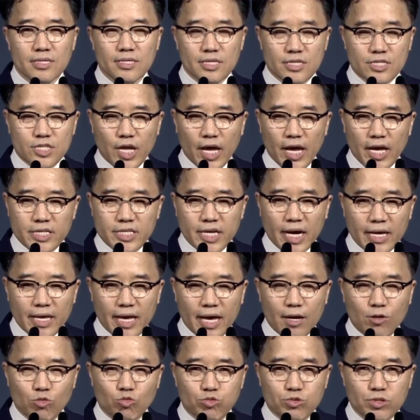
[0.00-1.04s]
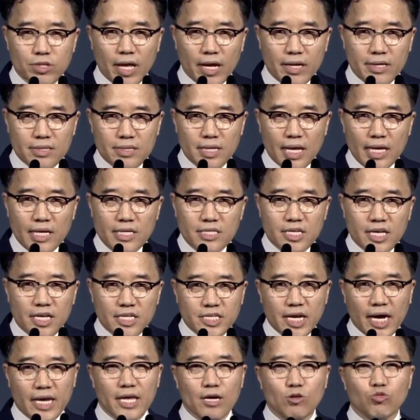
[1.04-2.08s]
세상의 군대는
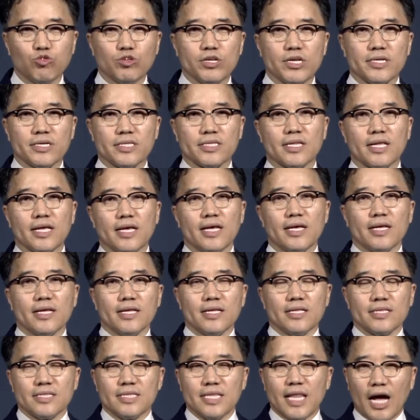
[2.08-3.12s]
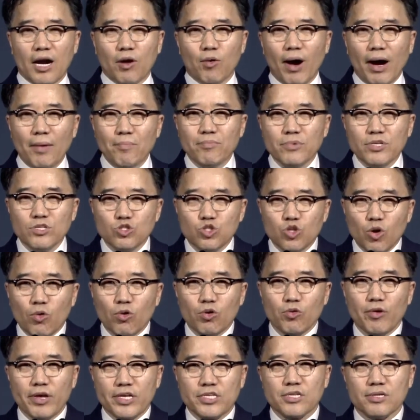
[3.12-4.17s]
세상의 군인은 나라와
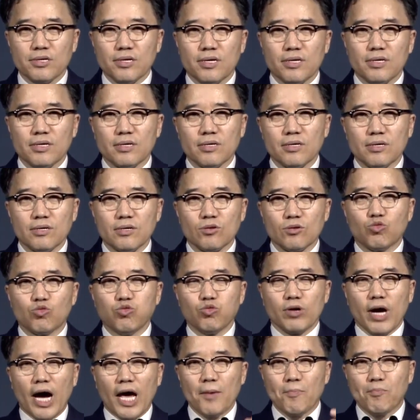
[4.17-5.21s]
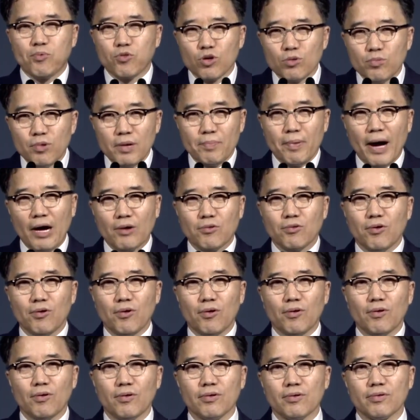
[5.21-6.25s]
민족을 위해서 국가의 부름을
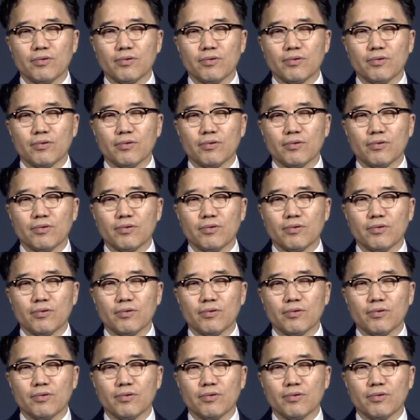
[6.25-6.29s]
받고